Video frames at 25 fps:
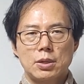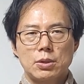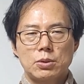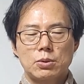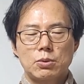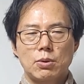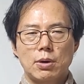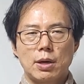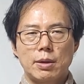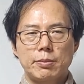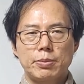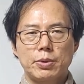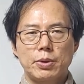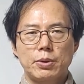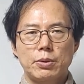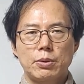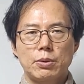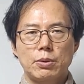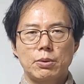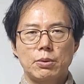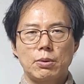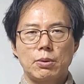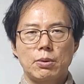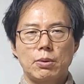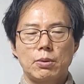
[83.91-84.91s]
또
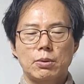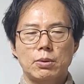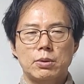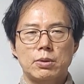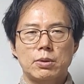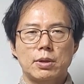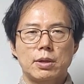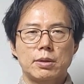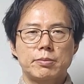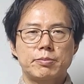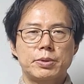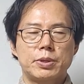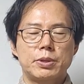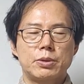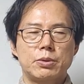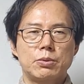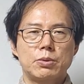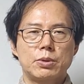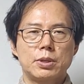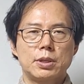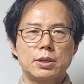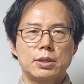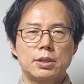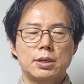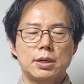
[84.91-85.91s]
한편으로 그러한
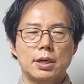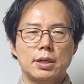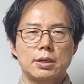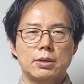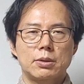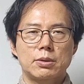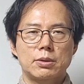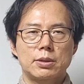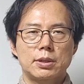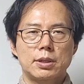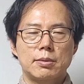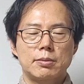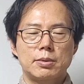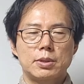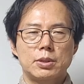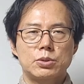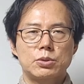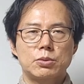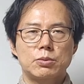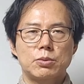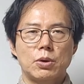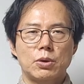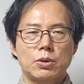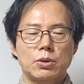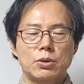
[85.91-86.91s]
비용이 들어가는 것 때문에
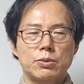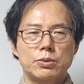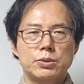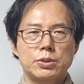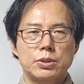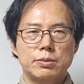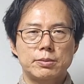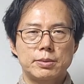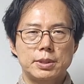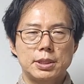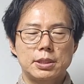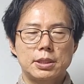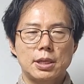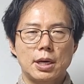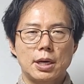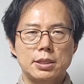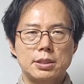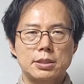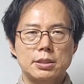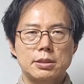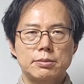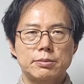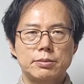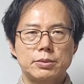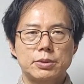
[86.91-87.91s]
좀 어려운 점이 있다
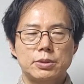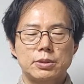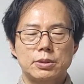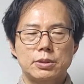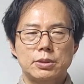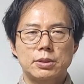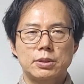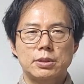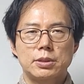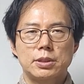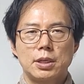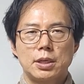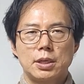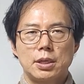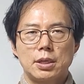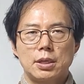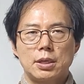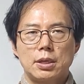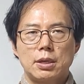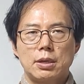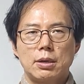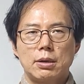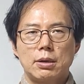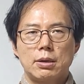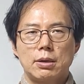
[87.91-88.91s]
하시는 분들은
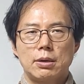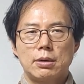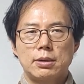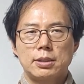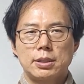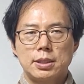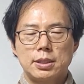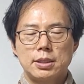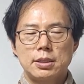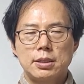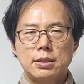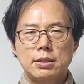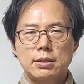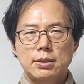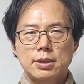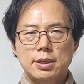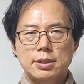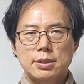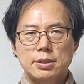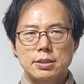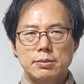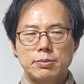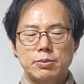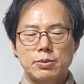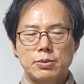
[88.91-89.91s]
어,
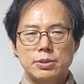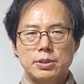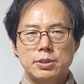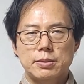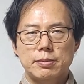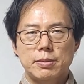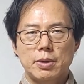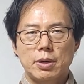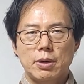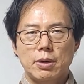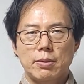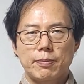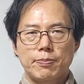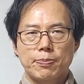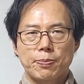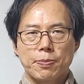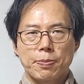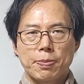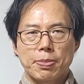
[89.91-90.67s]
인터넷을 보시면